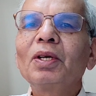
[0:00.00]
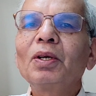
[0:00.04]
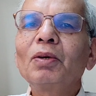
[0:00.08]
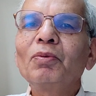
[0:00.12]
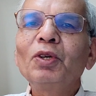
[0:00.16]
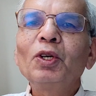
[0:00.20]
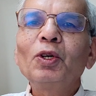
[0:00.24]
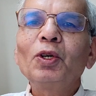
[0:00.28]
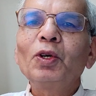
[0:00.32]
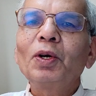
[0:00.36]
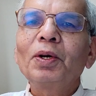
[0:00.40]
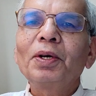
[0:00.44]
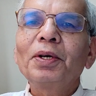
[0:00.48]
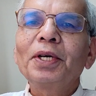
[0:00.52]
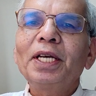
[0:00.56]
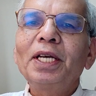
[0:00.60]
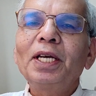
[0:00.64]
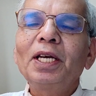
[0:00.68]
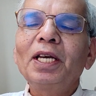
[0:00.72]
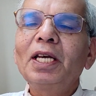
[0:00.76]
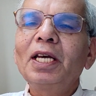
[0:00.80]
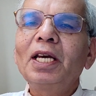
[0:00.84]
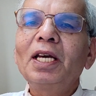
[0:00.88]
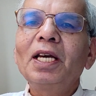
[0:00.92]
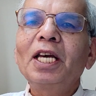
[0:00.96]
वो
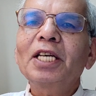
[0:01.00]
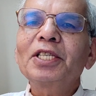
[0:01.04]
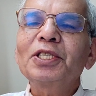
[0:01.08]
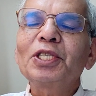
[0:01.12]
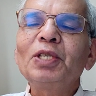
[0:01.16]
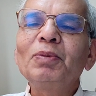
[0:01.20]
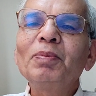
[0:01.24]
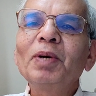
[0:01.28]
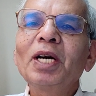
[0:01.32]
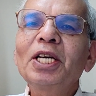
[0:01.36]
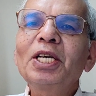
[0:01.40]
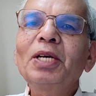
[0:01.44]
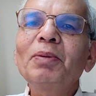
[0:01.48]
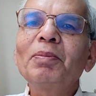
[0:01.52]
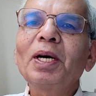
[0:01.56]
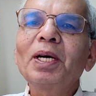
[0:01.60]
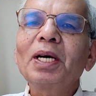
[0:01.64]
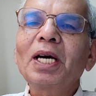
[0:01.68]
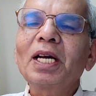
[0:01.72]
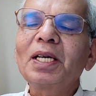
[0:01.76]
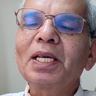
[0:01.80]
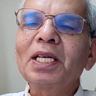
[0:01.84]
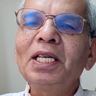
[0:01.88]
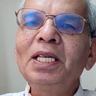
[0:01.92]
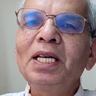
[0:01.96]
एक सीमा के
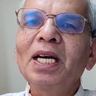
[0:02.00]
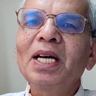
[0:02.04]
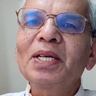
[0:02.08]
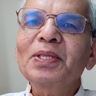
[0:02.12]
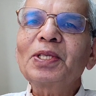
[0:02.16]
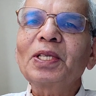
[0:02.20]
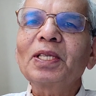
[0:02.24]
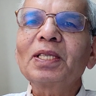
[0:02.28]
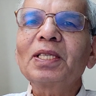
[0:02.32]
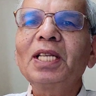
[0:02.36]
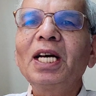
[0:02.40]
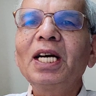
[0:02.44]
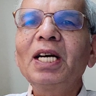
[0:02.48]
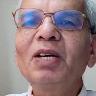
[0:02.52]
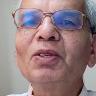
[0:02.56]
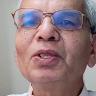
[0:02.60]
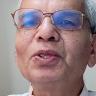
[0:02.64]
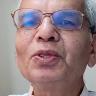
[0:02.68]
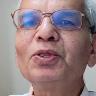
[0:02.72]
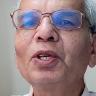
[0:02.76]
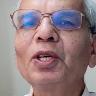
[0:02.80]
बाहर नहीं आ सकता